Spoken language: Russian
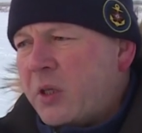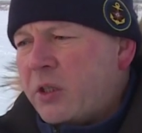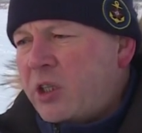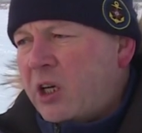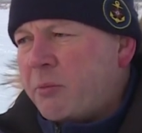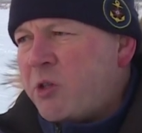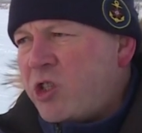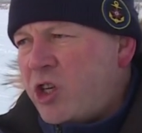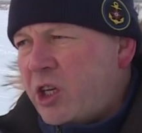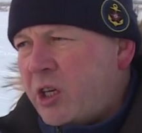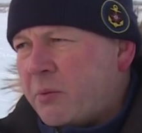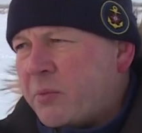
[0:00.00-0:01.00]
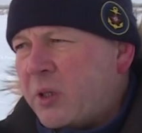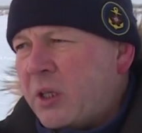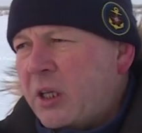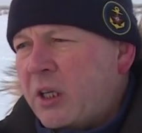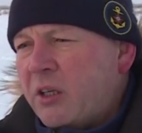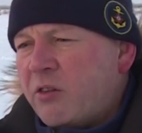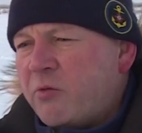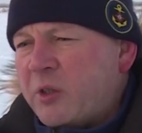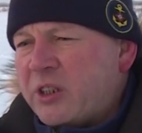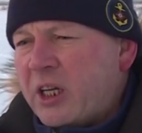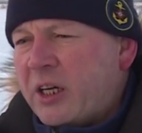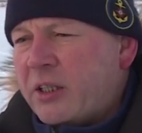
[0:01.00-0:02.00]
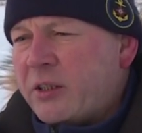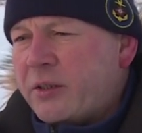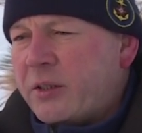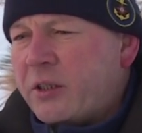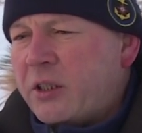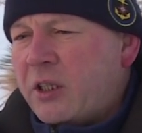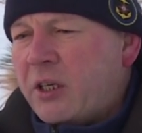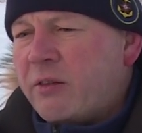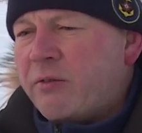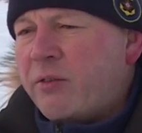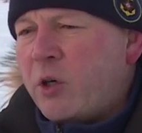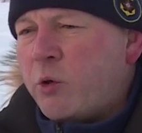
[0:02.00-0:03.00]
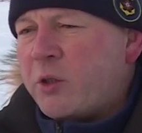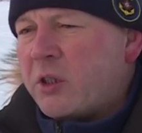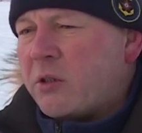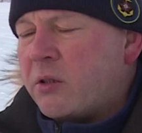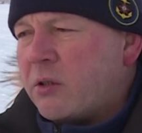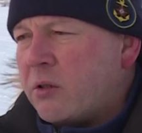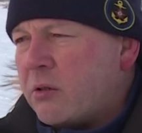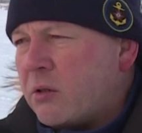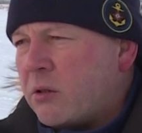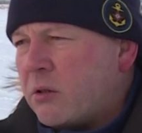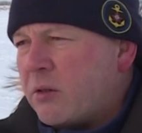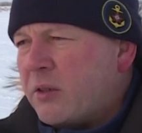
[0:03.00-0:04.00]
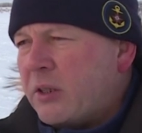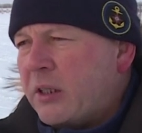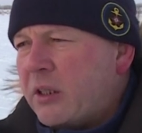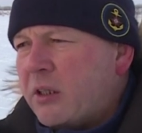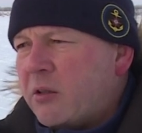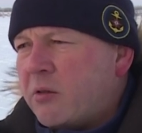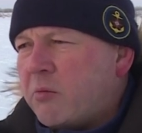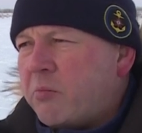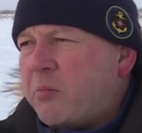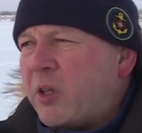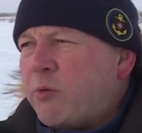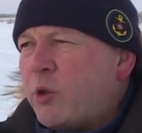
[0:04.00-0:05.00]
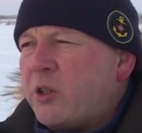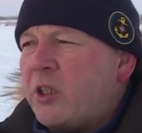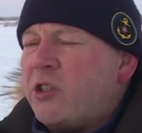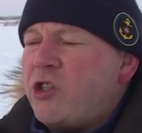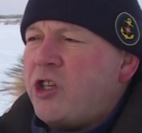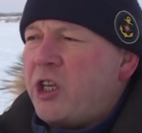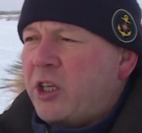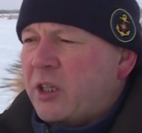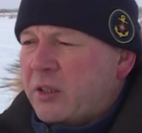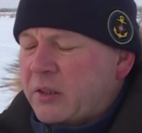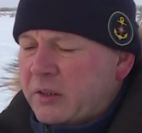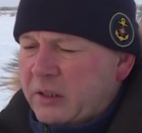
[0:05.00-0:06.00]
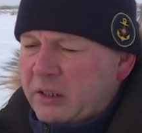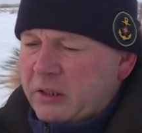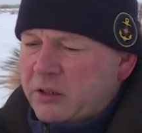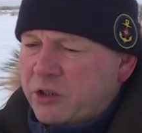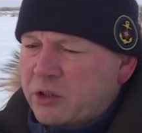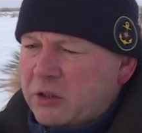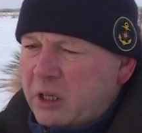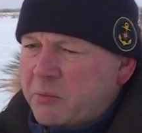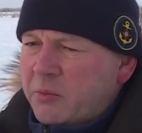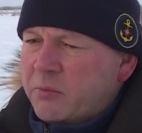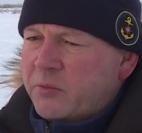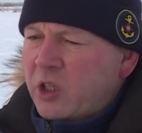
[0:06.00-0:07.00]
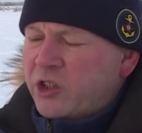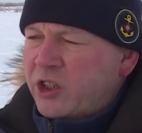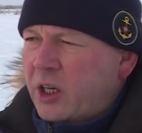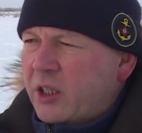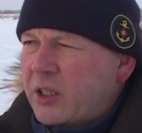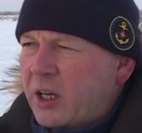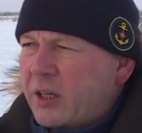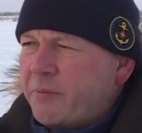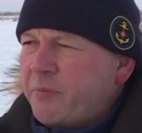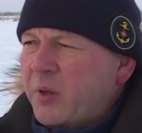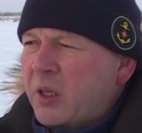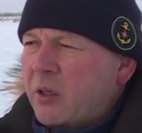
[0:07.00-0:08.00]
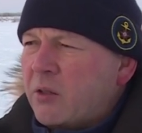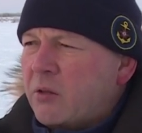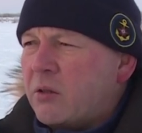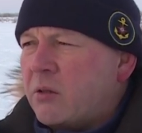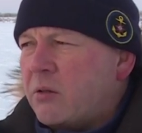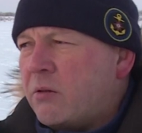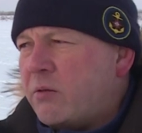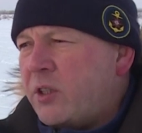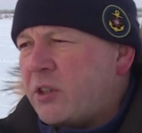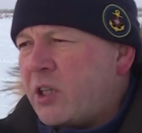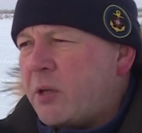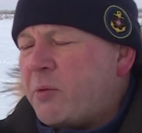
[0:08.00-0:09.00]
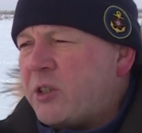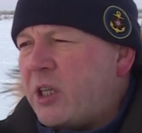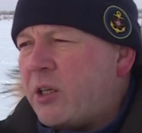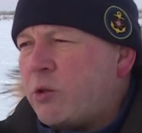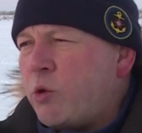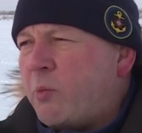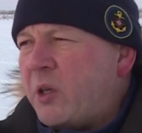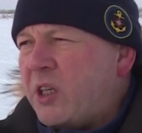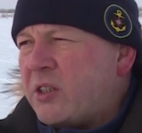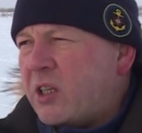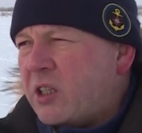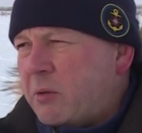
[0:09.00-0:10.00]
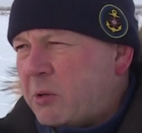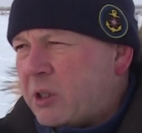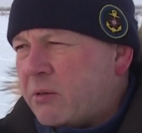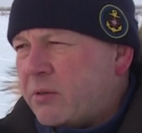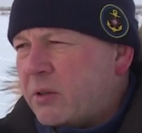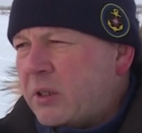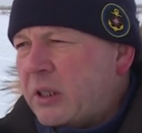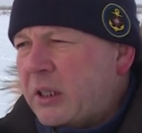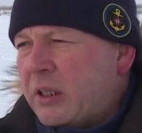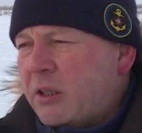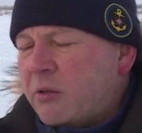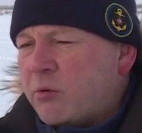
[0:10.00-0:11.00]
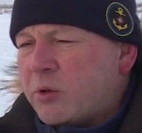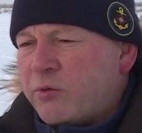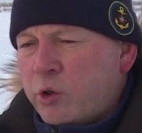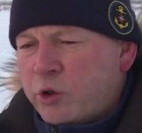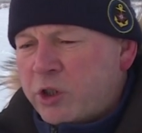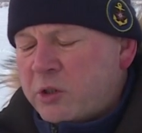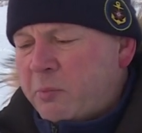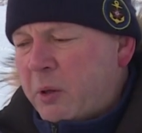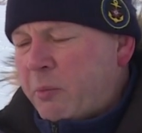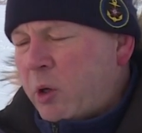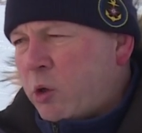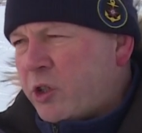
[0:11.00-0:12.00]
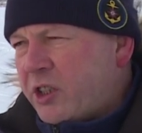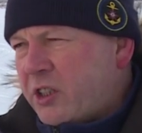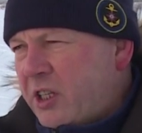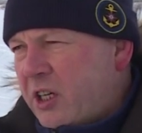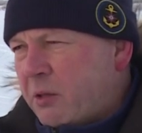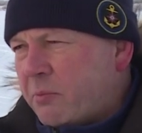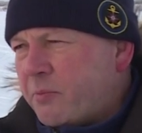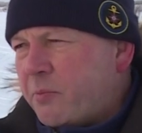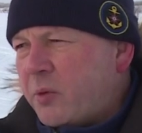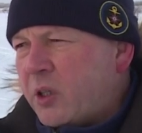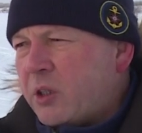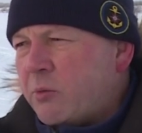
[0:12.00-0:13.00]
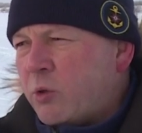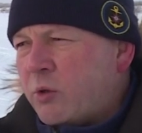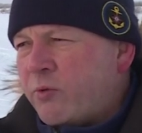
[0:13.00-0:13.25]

сильным течением, в местах, где выходят э, подводные течения, значит, там толщина льда в некоторых местах и до 5 сантиметров. Вот, все сейчас припорошено снегом, поэтому